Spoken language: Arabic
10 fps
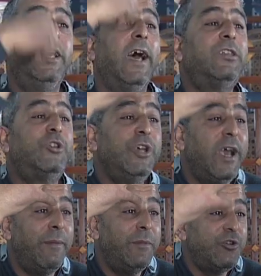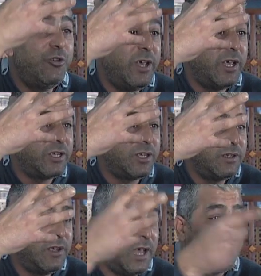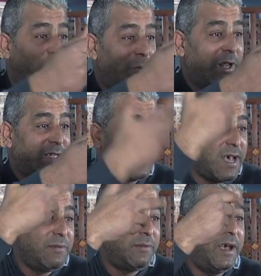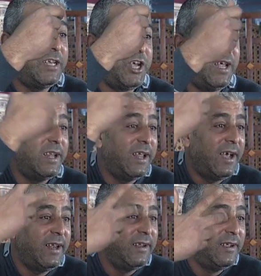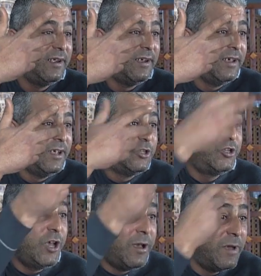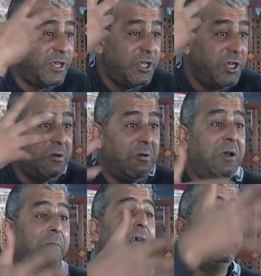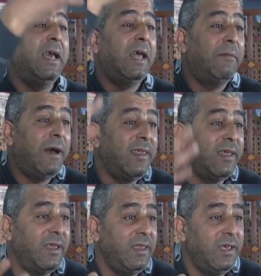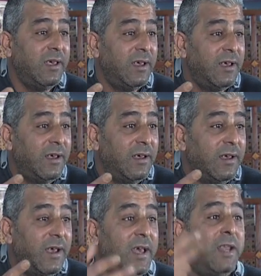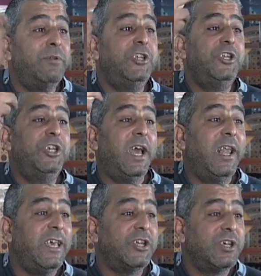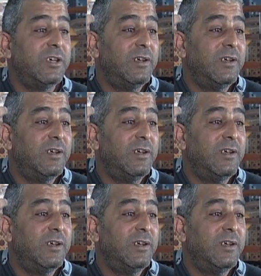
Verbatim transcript: حتى السياح ما يجوناش حتى العمله الصعبه ما عادش عندنا نحن السياح ما عادش يجي يقول لك بلاد داخله بعضها هذه انا باش نجي علاش؟